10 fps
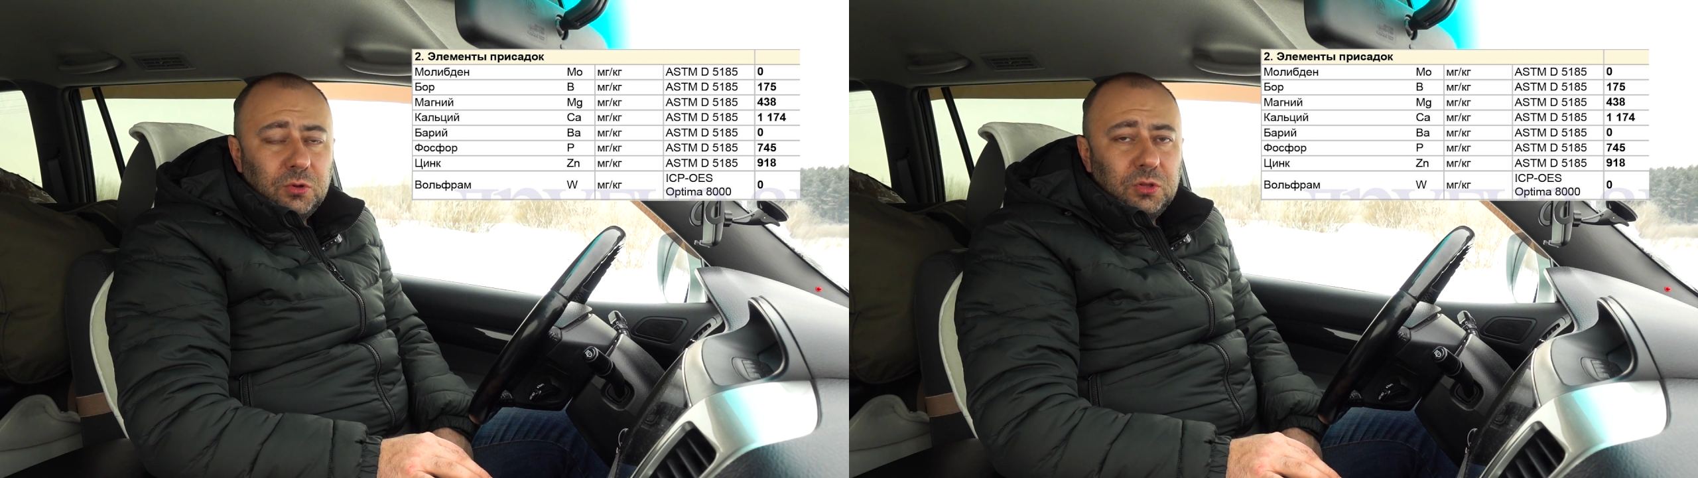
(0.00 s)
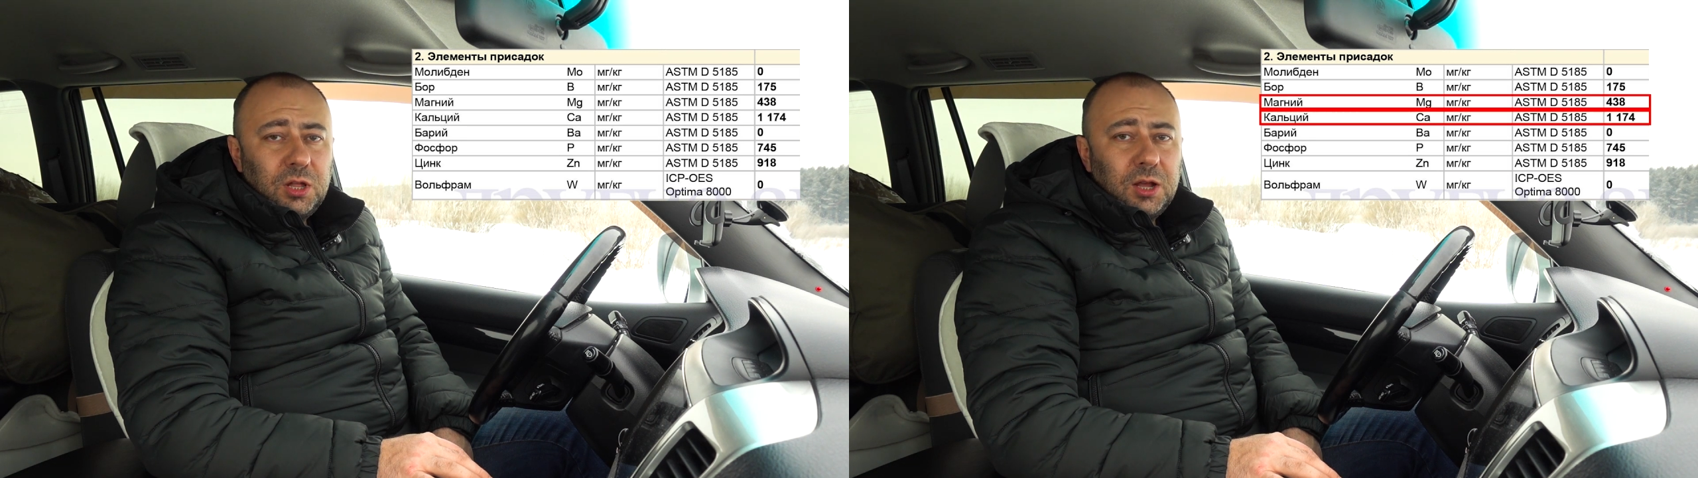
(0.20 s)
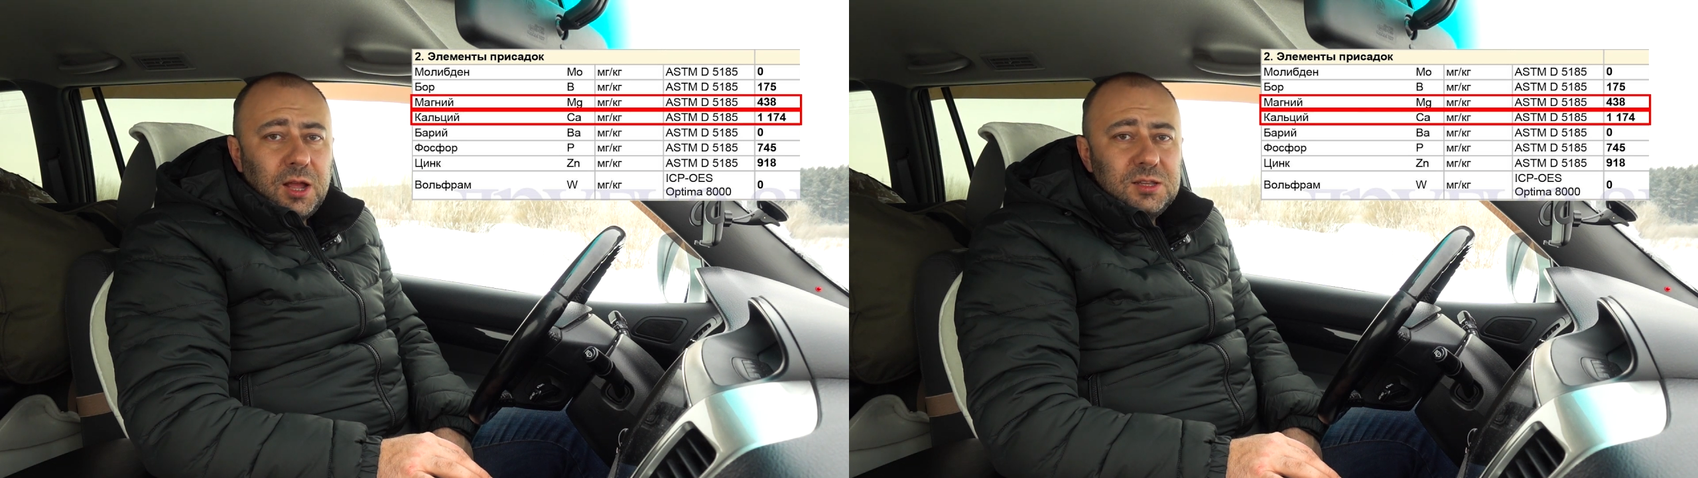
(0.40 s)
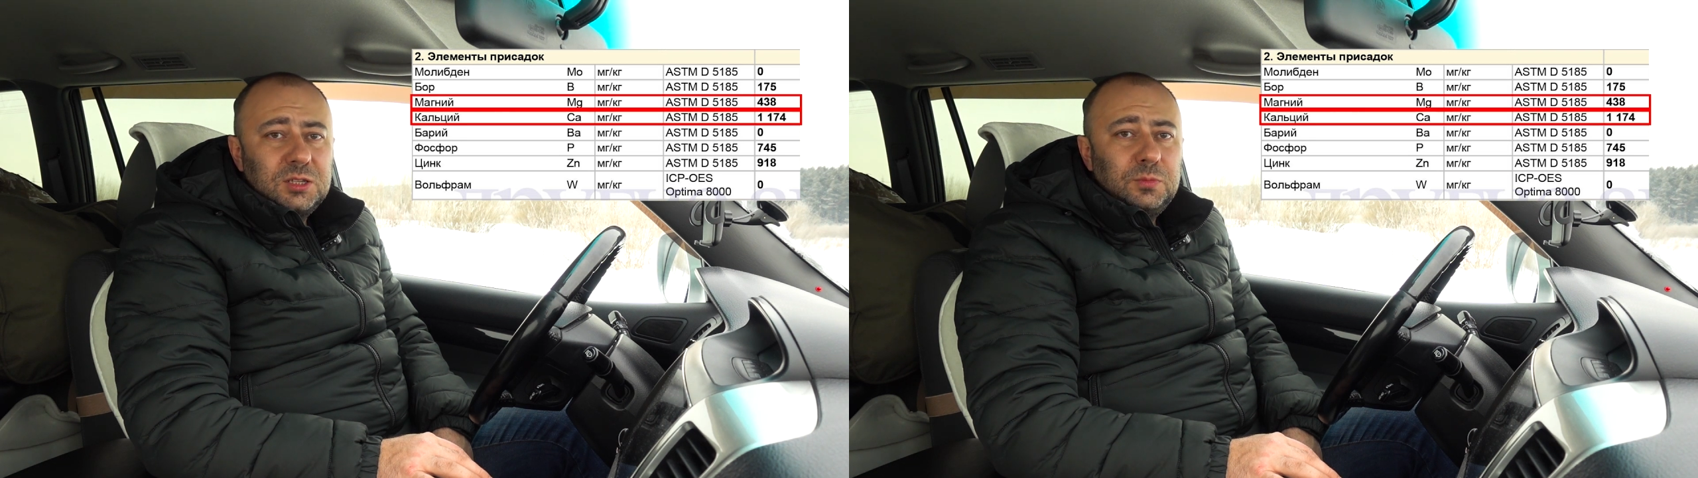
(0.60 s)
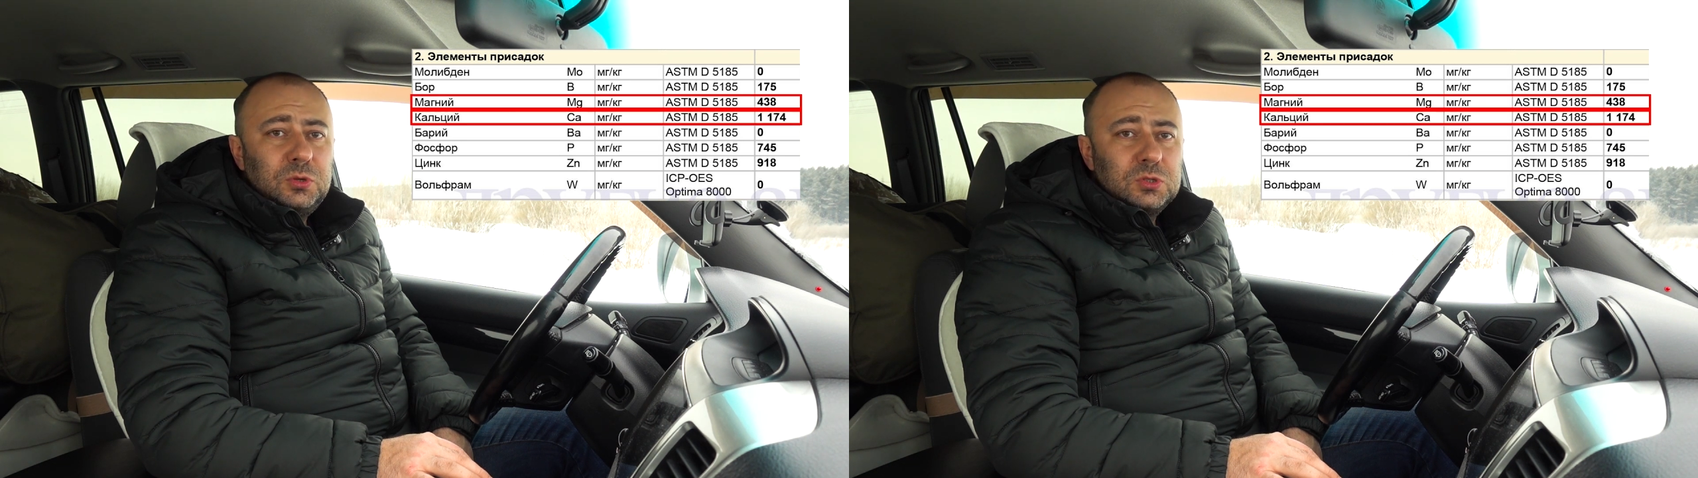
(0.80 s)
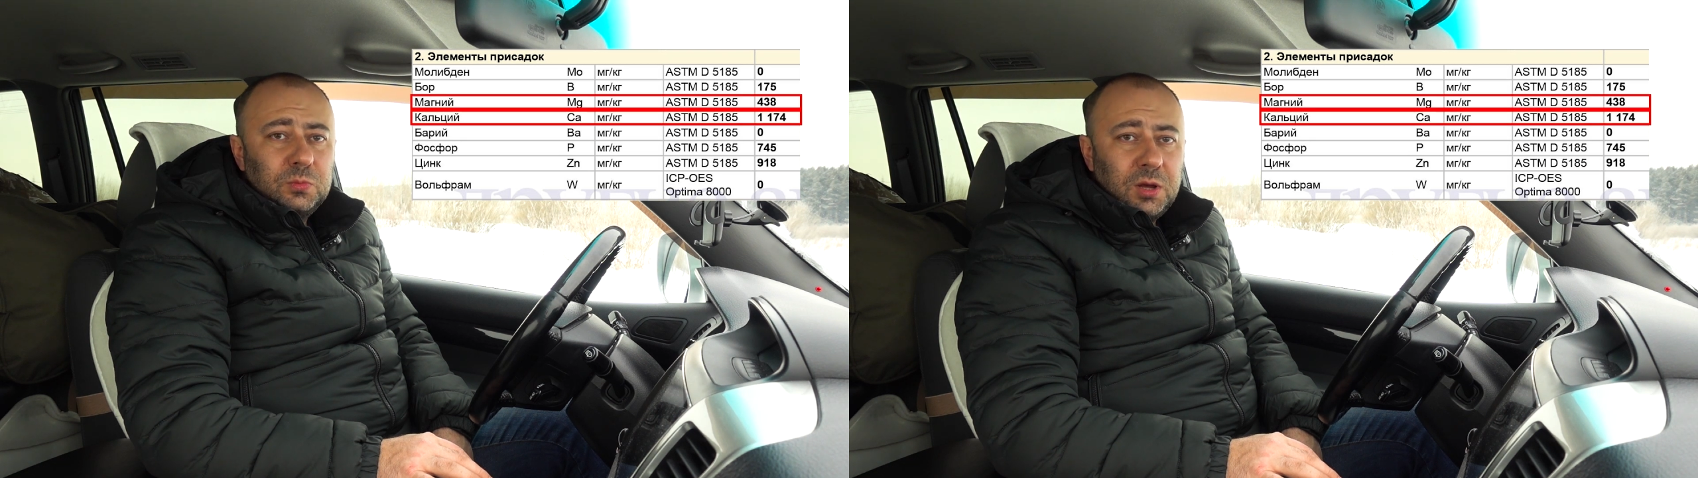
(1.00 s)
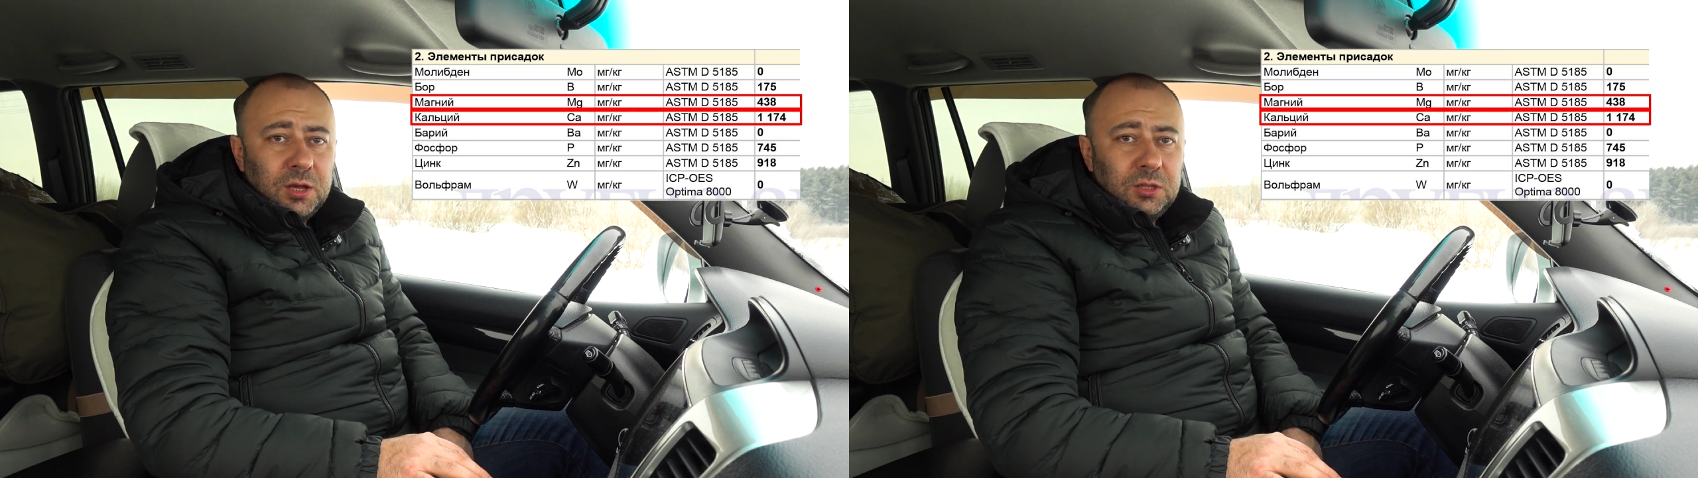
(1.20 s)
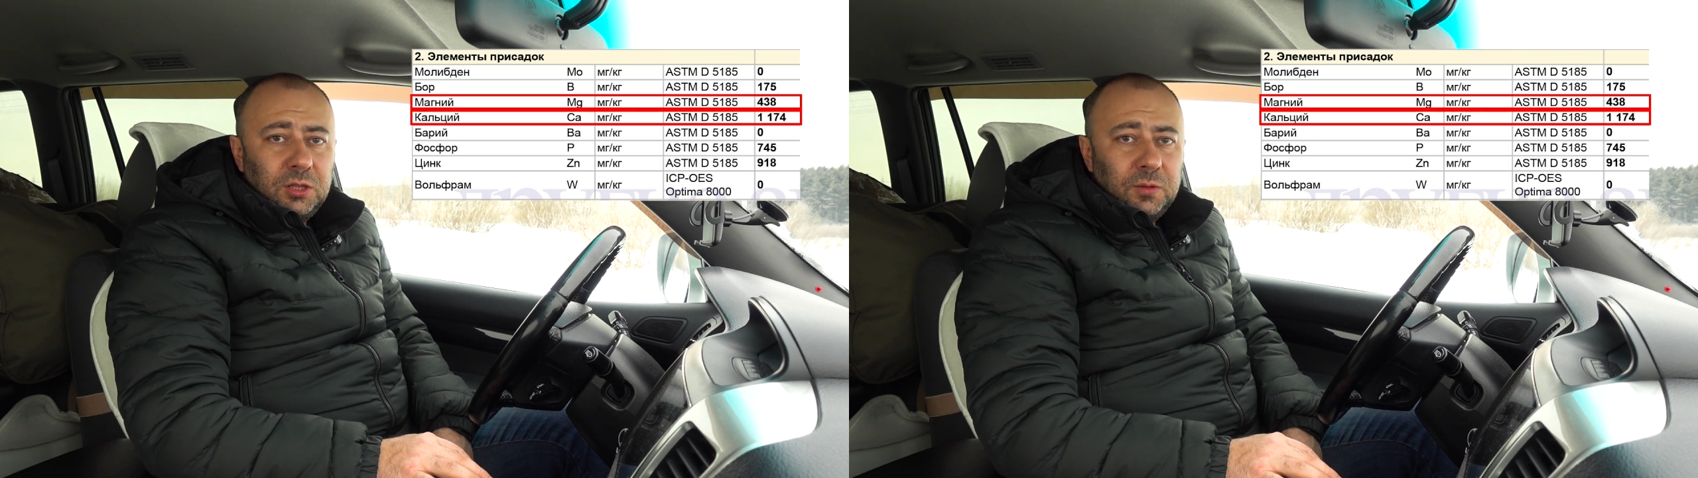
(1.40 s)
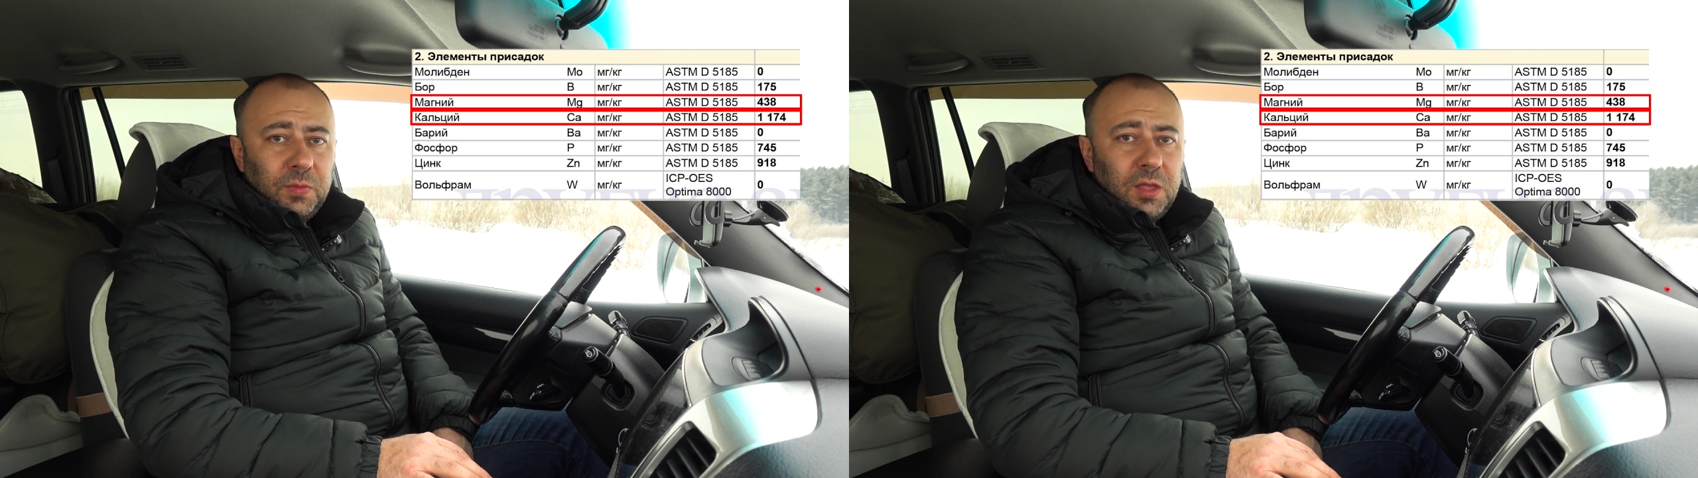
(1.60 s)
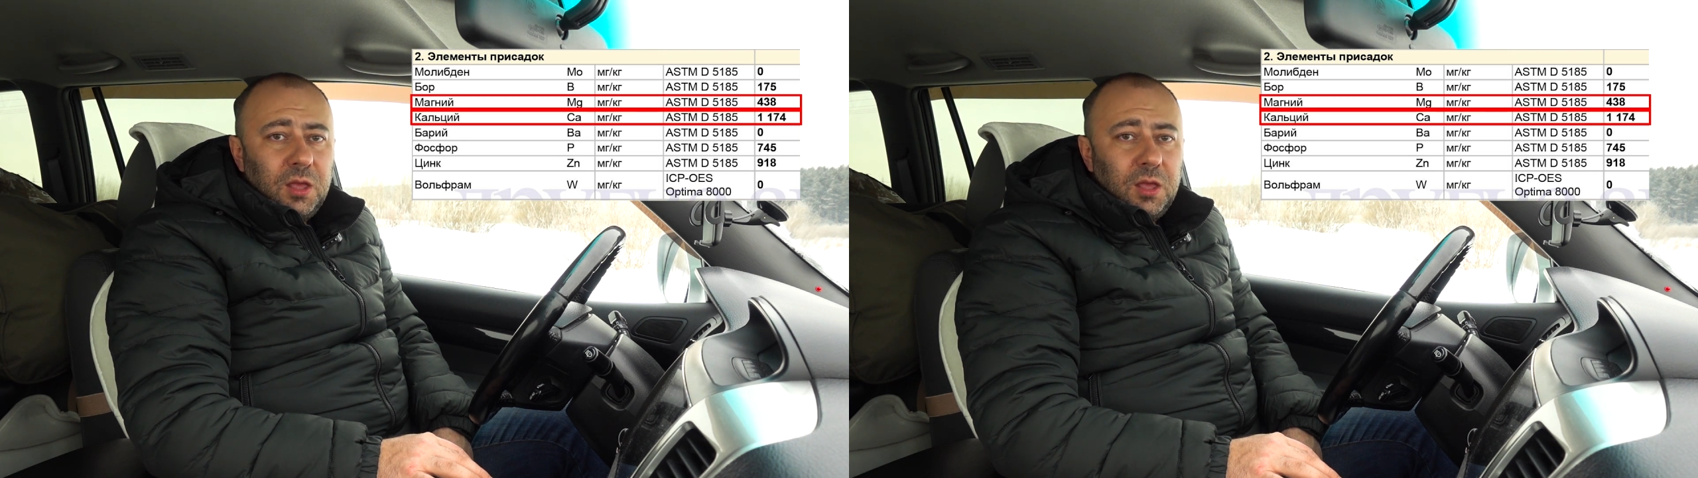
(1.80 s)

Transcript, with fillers: он на кальций плюс магний.